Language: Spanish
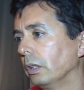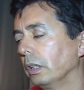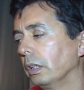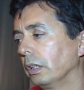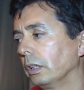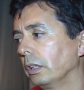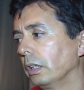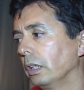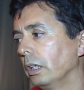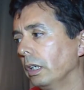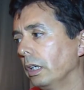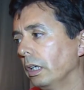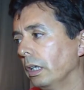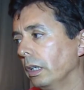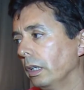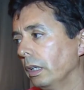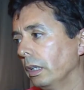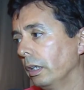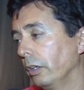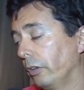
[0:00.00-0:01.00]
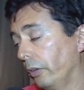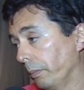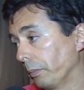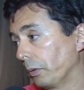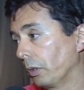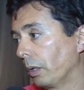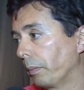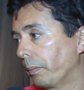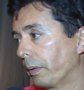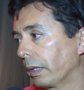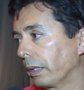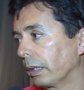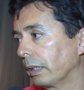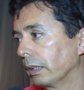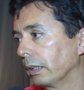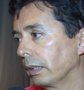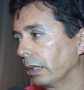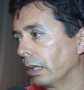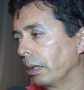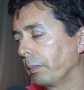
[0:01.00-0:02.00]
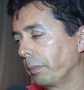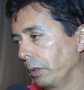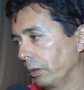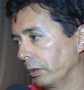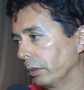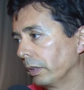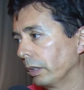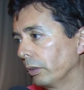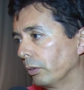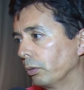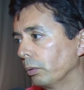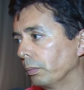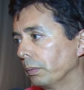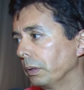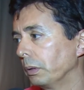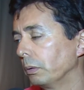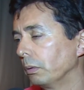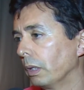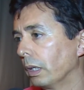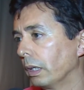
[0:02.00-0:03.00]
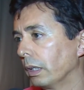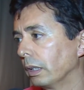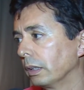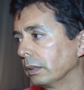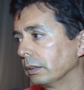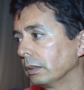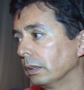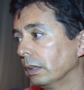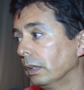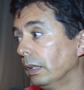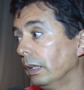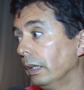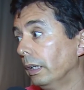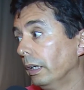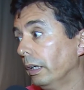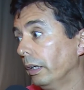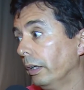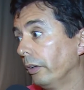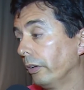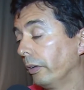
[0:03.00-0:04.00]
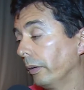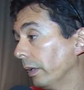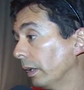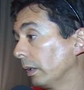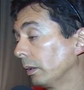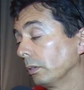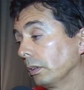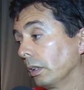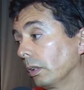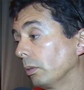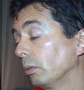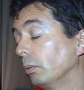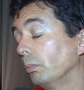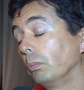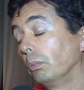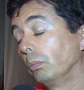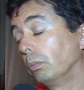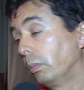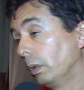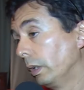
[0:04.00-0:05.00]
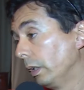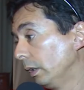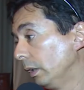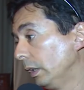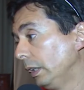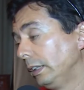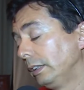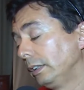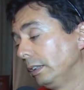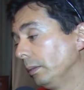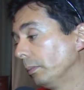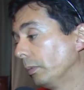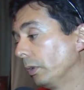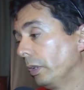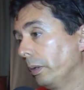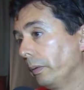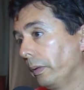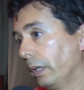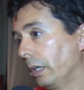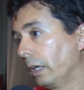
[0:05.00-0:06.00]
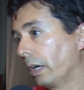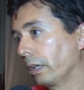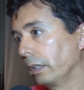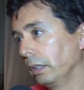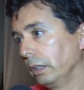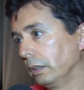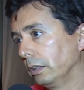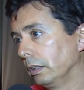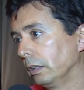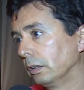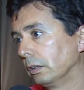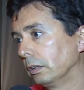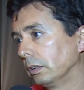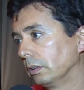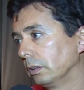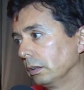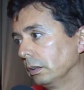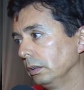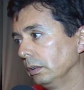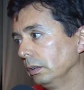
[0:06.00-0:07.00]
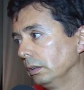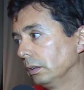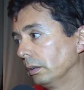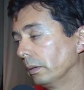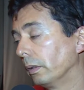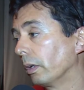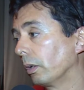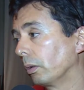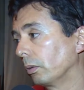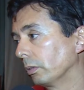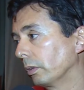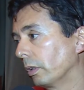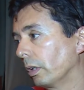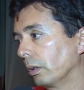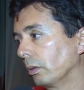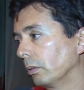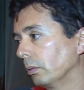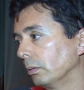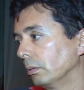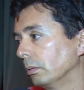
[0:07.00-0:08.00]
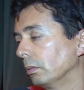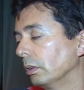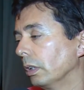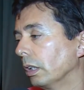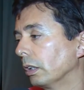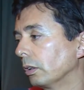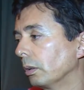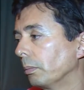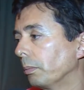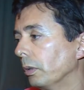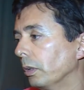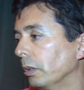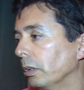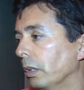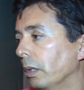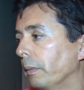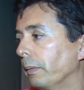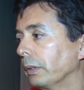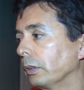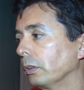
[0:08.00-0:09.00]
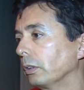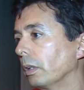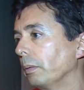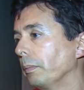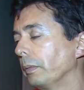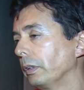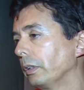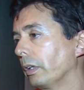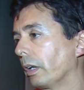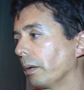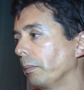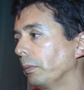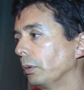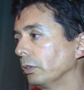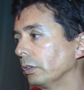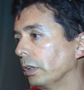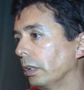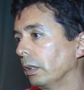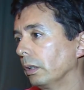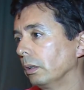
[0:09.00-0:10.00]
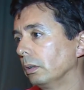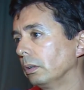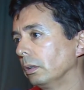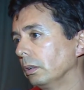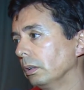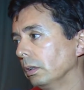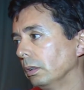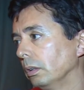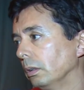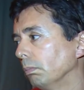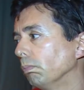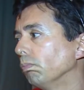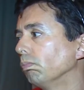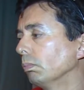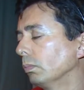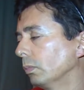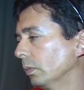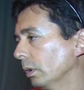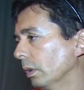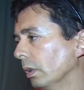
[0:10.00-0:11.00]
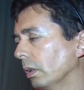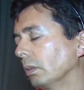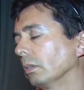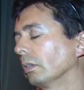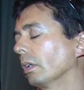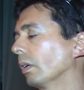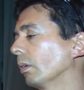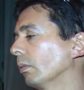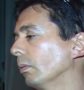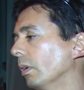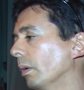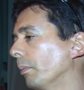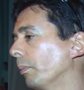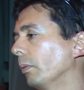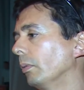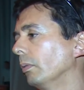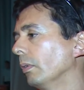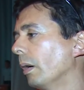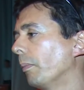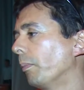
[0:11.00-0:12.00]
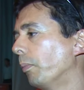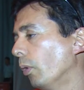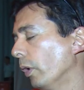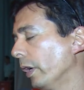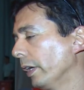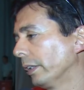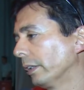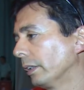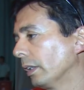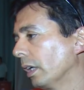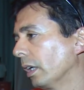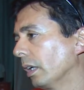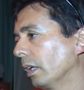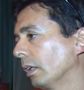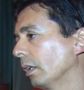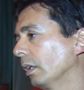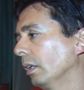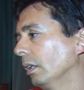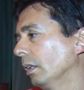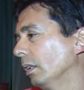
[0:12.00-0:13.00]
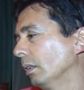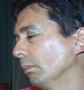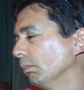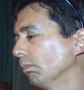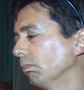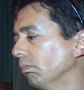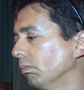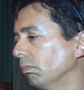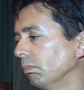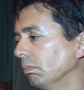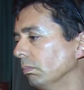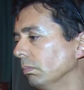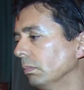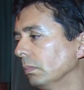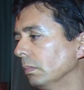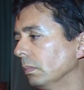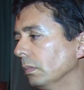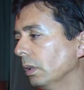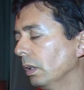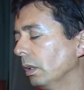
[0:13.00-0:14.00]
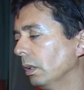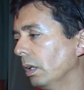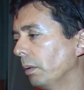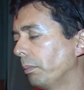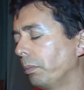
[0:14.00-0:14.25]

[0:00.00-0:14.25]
este, excepto las partes cantadas, pero están subtituladas. Se van a encontrar con un buenísimo nivel artístico y se van a encontrar con un teatro politeama totalmente remozado. Eh, se van a encontrar con una, una apuesta que la